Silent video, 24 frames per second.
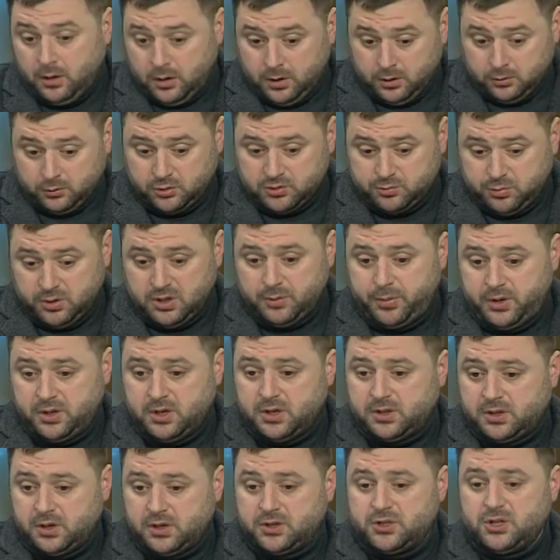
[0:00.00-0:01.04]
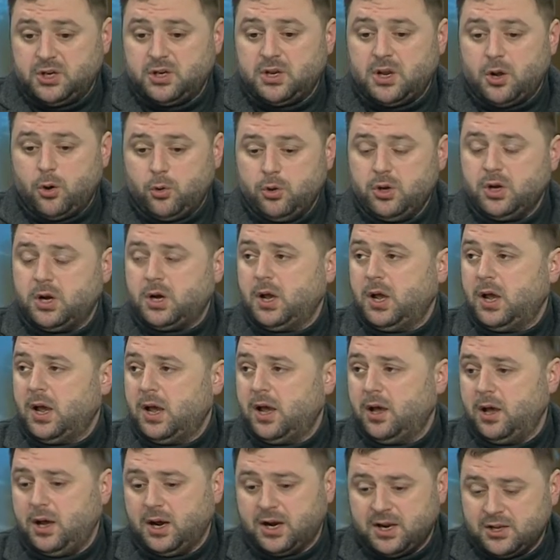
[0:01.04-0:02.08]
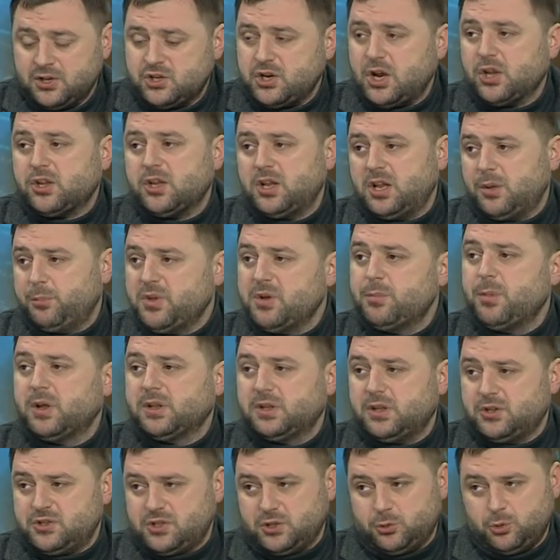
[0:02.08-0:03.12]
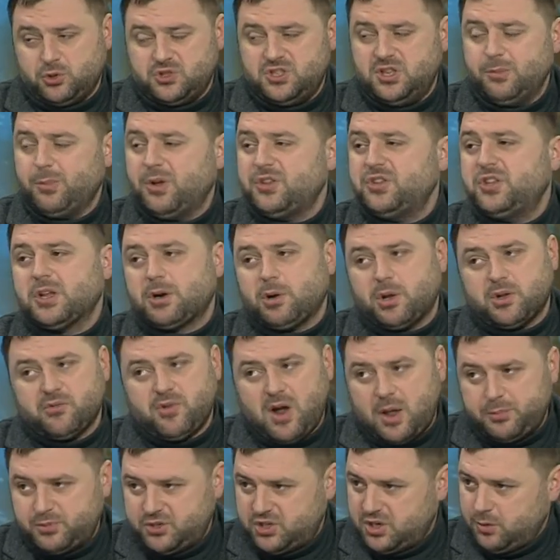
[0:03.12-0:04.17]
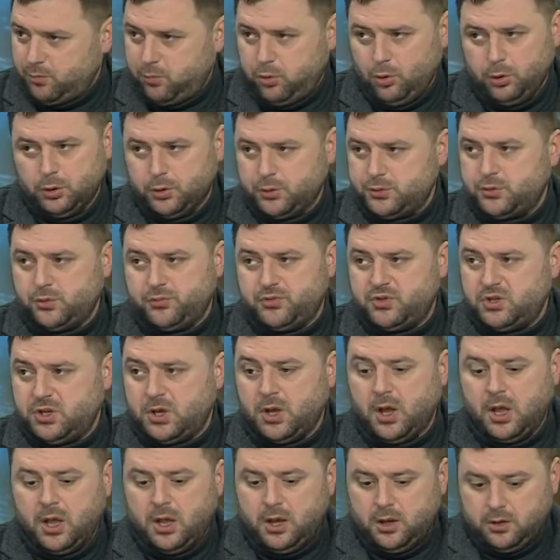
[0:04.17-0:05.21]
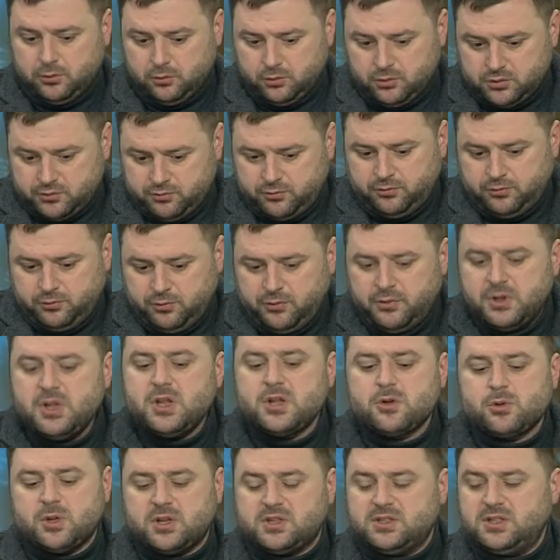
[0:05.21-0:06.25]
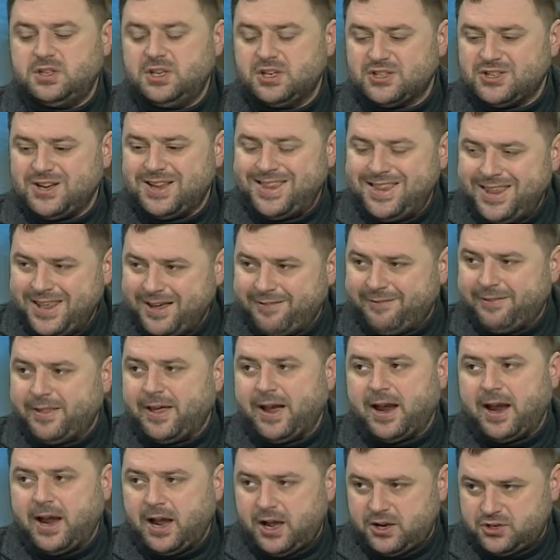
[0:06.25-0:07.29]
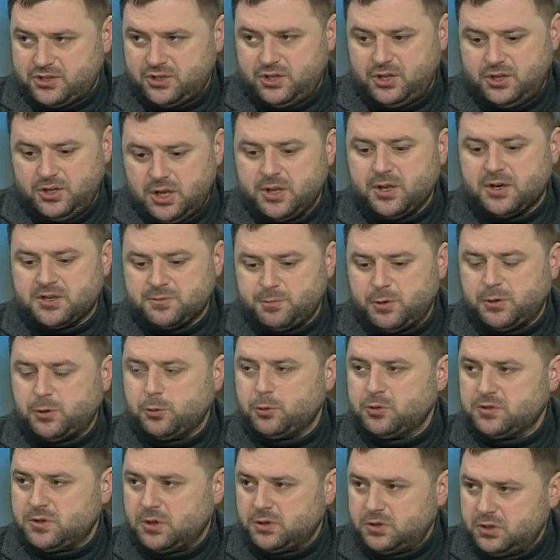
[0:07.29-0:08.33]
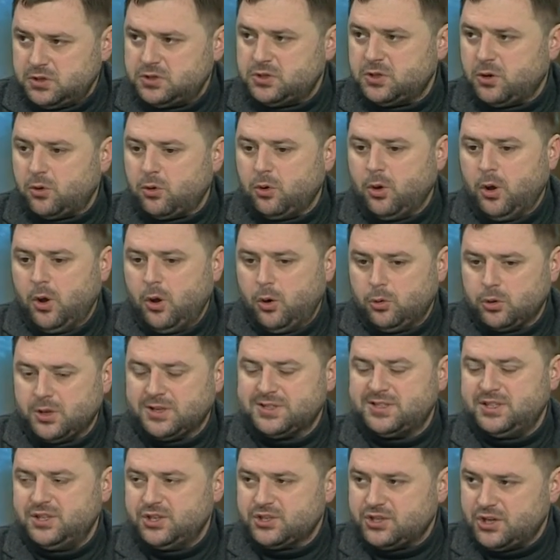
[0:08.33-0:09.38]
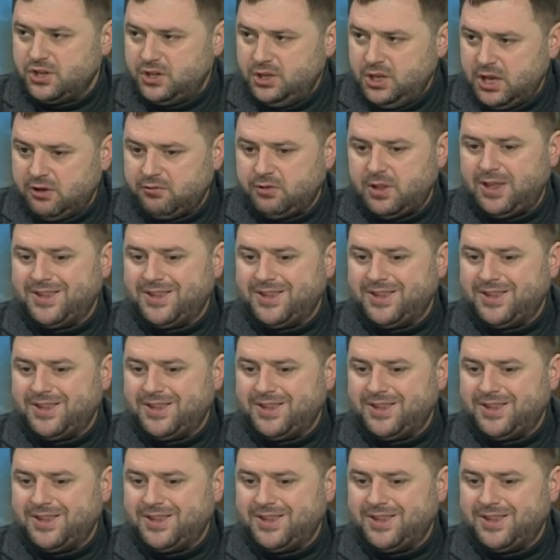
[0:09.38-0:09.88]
То есть было принято решение о их окончательном демонтаже, то есть демонтировать вообще полностью все. То есть вы видите, у нас ежедневно, каждый день, я смотрю статистику, у нас ежедневно